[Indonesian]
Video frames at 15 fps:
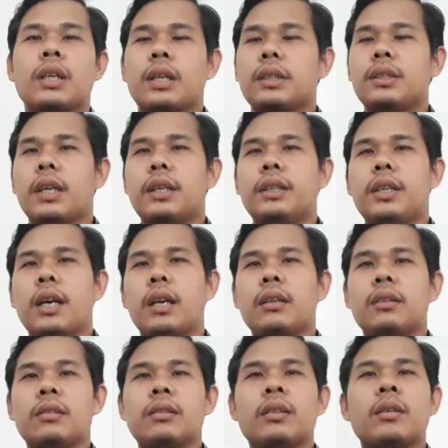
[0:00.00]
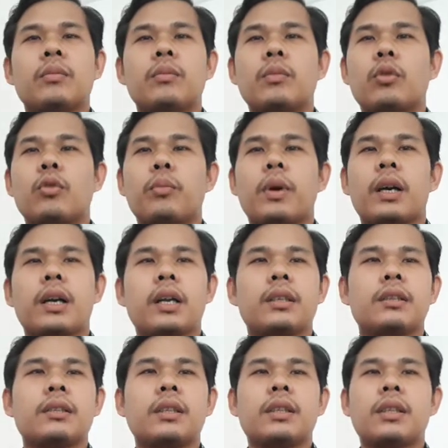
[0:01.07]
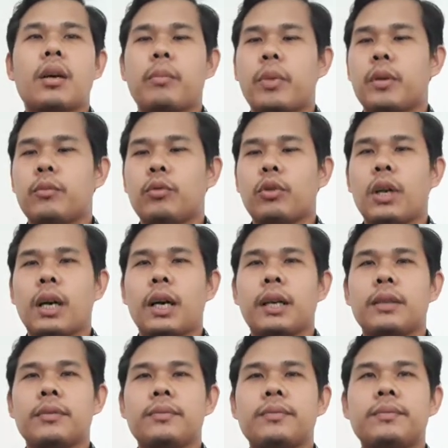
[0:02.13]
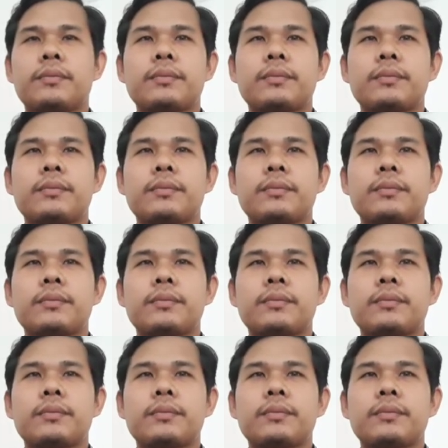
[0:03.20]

Kejadian merupakan kitab permulaan.